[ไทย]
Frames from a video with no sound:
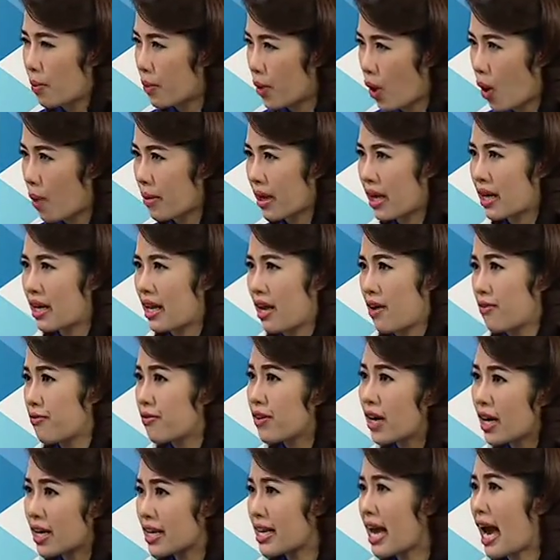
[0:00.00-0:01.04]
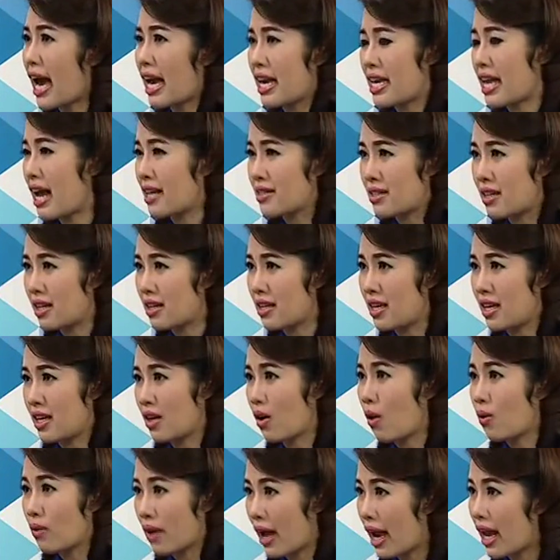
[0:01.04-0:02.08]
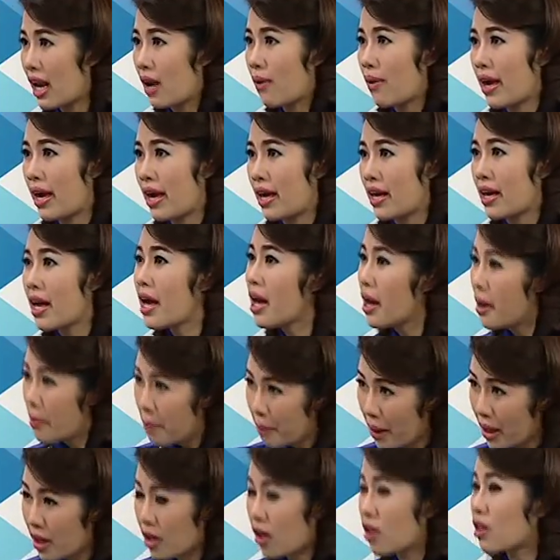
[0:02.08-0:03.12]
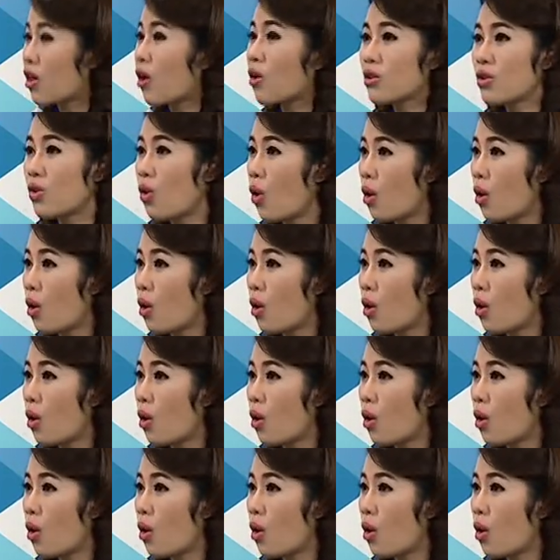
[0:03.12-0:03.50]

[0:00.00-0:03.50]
ร้อมๆกันเนี่ยเฟืองใหญ่อย่างเศรษฐกิจของไทยเราเองมันก็ต้อง